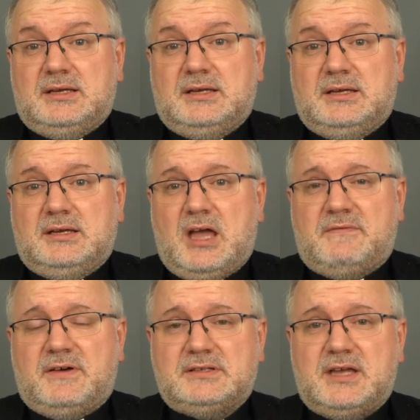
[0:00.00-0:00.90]
y,
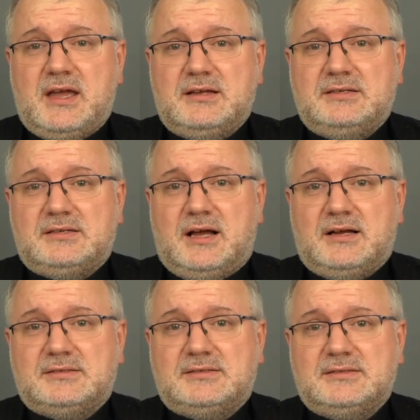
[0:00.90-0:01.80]
Ewangelii,
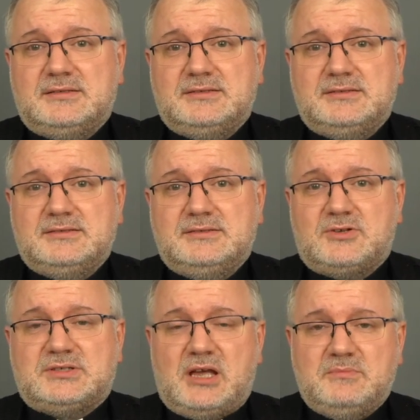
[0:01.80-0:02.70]
tak, y,
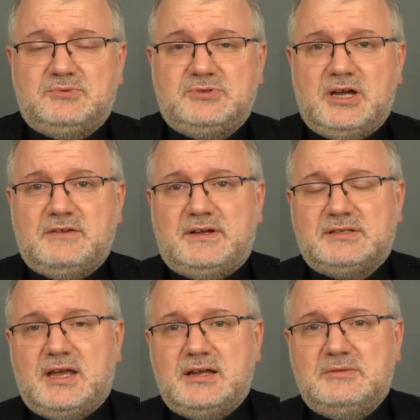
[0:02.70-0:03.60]
dostępu do
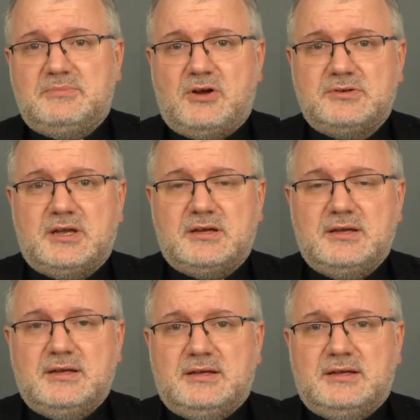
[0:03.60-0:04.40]
Ewangelii, bronię